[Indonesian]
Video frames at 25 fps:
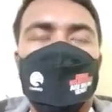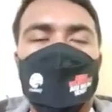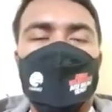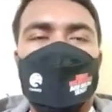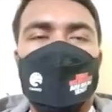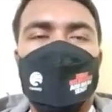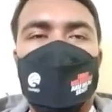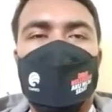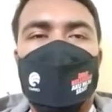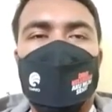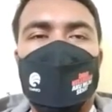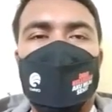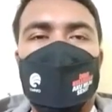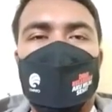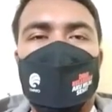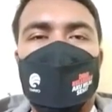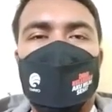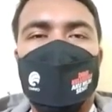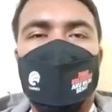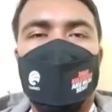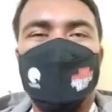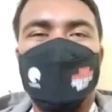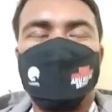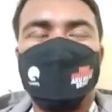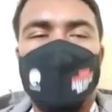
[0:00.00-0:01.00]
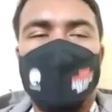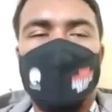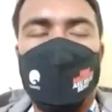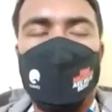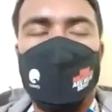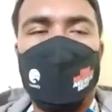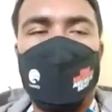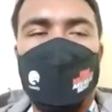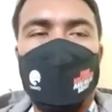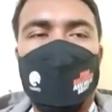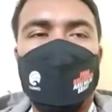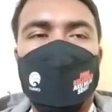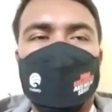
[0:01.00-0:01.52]
eh,
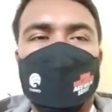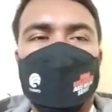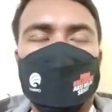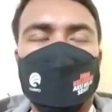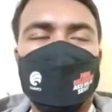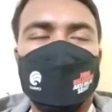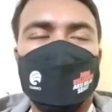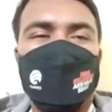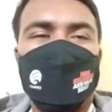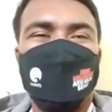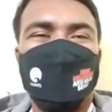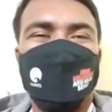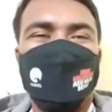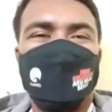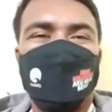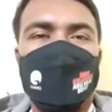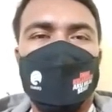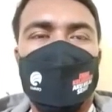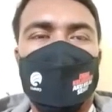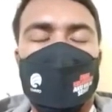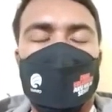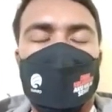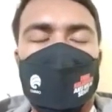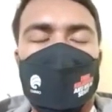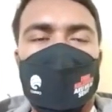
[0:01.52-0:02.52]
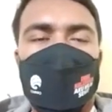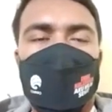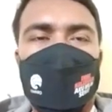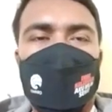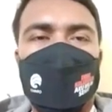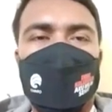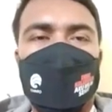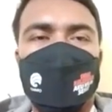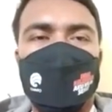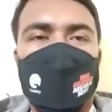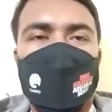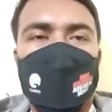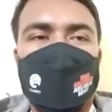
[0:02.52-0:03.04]
hal-hal eh, yang hal-hal
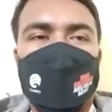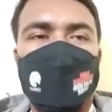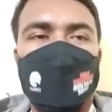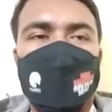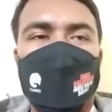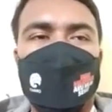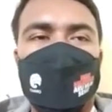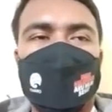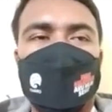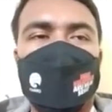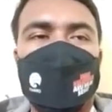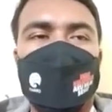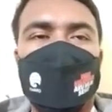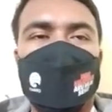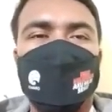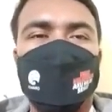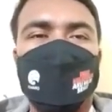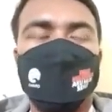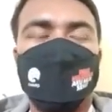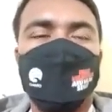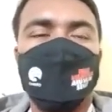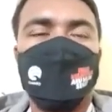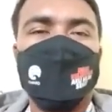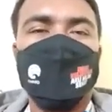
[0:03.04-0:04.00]
yang mengakibatkan